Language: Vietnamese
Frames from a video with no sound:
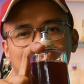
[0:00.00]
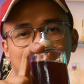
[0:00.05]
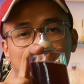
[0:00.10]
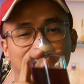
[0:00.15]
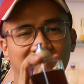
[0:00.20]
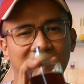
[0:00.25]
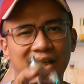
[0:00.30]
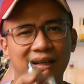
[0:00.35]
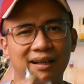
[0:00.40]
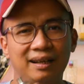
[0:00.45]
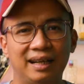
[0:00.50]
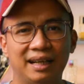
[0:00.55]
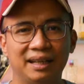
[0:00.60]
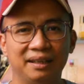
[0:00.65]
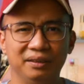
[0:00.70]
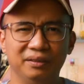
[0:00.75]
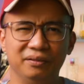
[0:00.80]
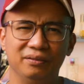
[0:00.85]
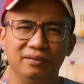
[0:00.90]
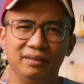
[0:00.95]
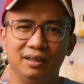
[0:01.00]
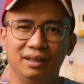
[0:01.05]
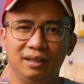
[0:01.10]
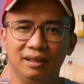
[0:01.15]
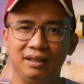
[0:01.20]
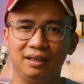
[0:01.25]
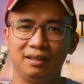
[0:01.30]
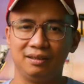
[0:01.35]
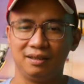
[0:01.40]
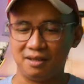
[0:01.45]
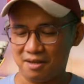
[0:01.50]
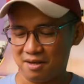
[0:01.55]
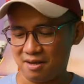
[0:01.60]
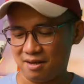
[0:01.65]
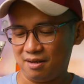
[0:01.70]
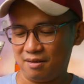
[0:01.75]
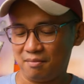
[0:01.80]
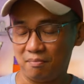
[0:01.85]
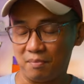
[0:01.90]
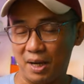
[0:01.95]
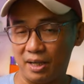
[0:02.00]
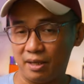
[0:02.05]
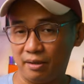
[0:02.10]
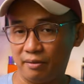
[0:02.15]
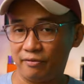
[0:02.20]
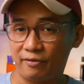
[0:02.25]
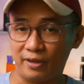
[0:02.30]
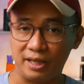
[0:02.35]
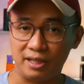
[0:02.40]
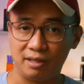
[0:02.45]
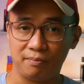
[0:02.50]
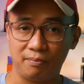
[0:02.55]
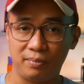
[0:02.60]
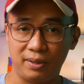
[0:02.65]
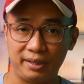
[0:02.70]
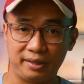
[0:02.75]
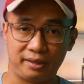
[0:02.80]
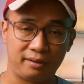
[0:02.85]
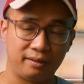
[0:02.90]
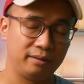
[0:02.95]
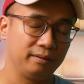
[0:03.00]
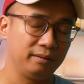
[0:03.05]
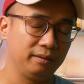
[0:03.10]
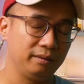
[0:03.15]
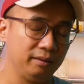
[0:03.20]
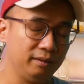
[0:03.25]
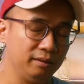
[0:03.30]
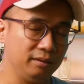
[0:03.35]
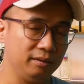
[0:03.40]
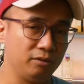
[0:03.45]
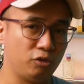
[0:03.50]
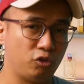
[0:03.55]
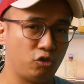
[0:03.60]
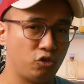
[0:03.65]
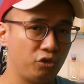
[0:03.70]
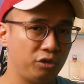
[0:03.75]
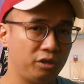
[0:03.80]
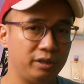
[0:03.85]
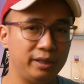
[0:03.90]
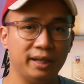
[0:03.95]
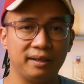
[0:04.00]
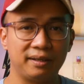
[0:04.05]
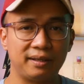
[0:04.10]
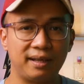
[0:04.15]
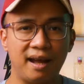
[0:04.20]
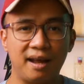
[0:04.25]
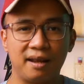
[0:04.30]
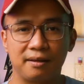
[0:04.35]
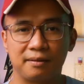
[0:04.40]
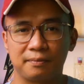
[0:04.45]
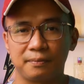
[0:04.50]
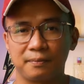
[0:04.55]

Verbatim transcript: Nó khác hẳn với By the Fireplace uh, dui hiện tại.